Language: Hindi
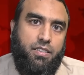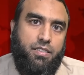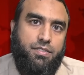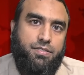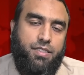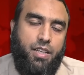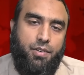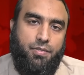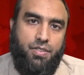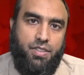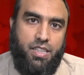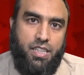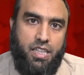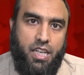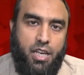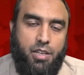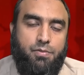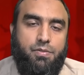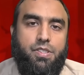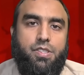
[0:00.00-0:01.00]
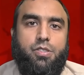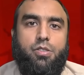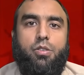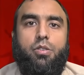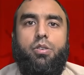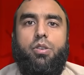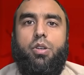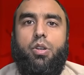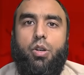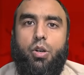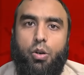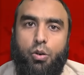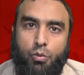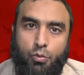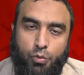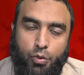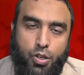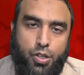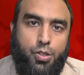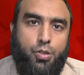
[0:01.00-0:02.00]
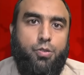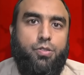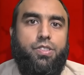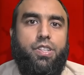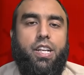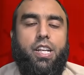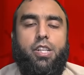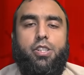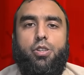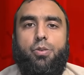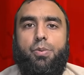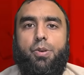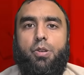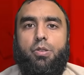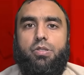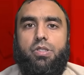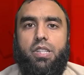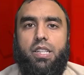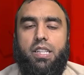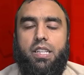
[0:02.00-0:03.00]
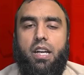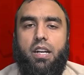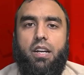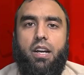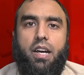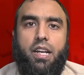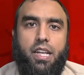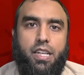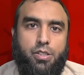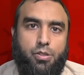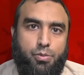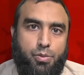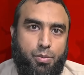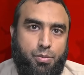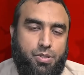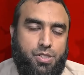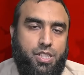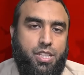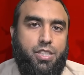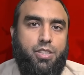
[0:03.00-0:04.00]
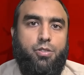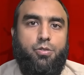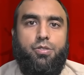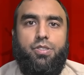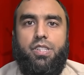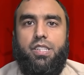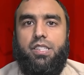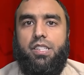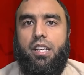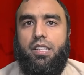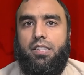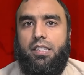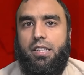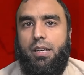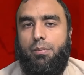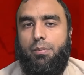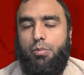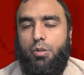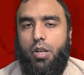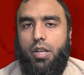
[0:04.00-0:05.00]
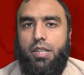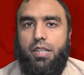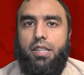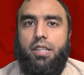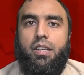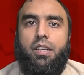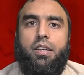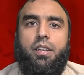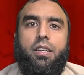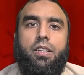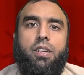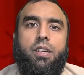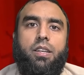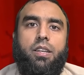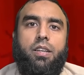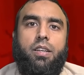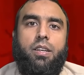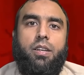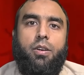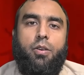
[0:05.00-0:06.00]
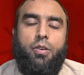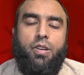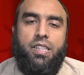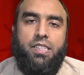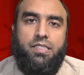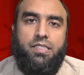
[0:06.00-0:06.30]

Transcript: साइफर की लैंग्वेज को वो यूज़ करे जो भी कोई तरीकाकार है जो भी मशीन यूज़ की जाती है पुरानी और इस